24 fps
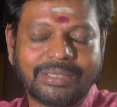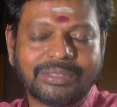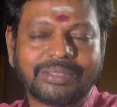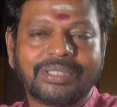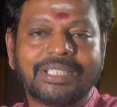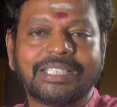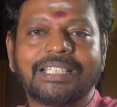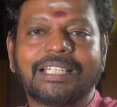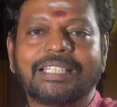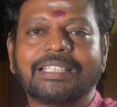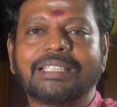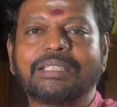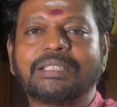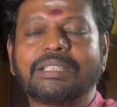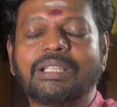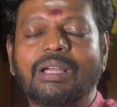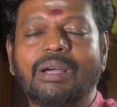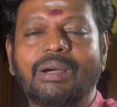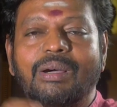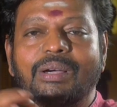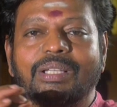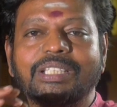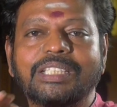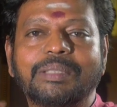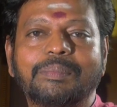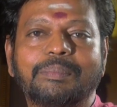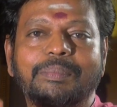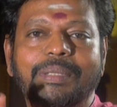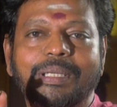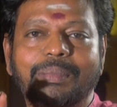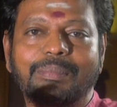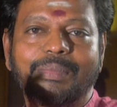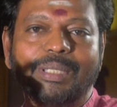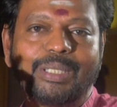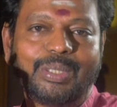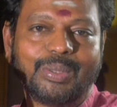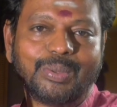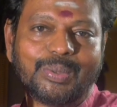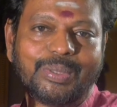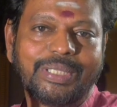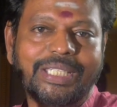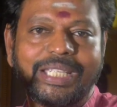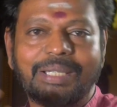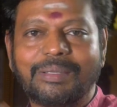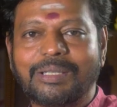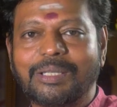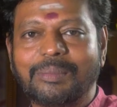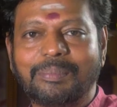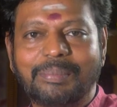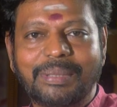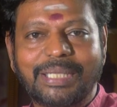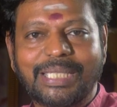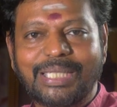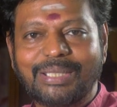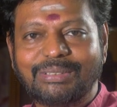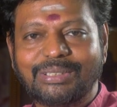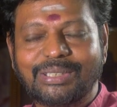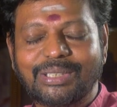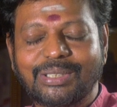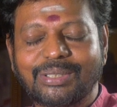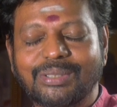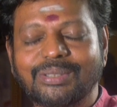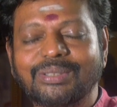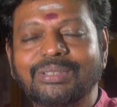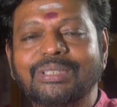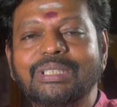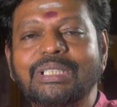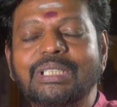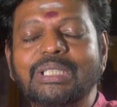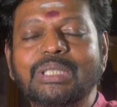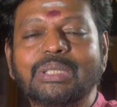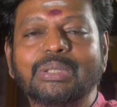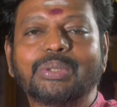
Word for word: ஸோ அதனால தான் ஆதி பிரம்ம லோகி என்ற பேரை வச்சுருக்கோம்